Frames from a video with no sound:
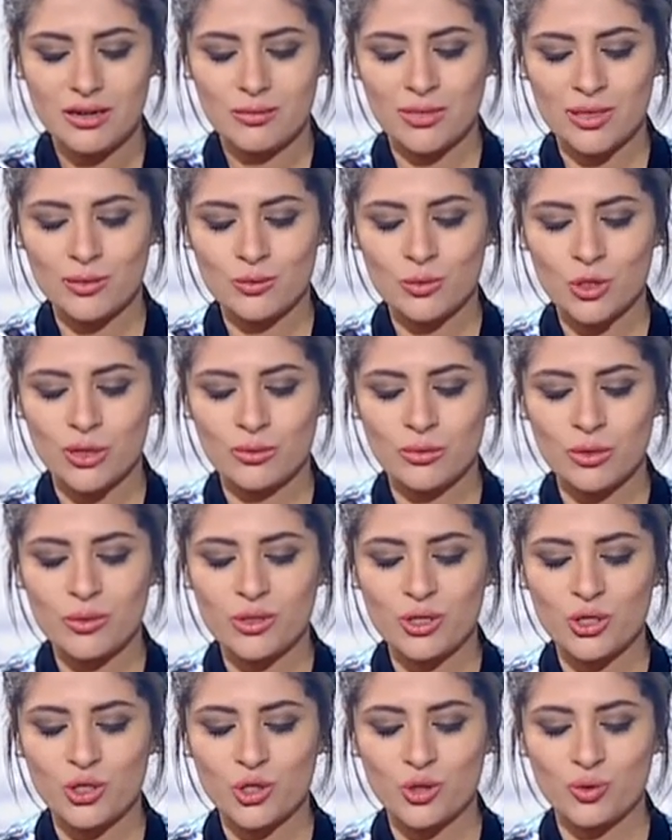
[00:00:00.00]
مع
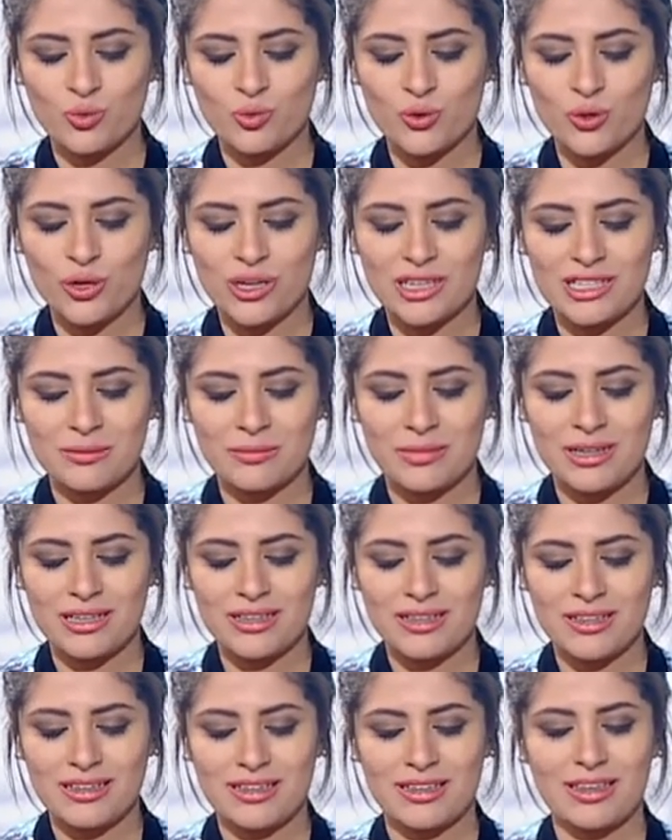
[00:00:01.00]
مصممه الشموع
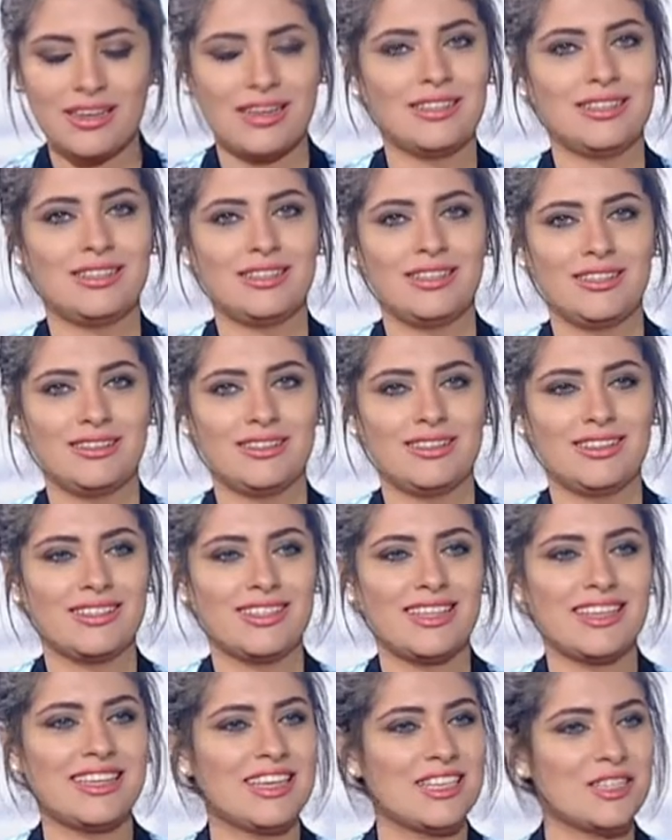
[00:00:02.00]
اسماء حسين
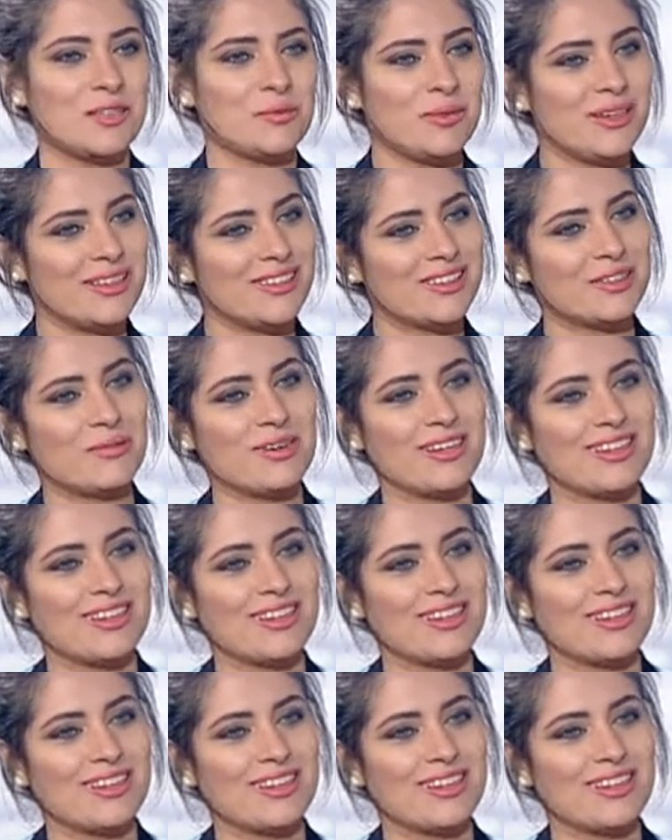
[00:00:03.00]
ازيك يا اسماء صباح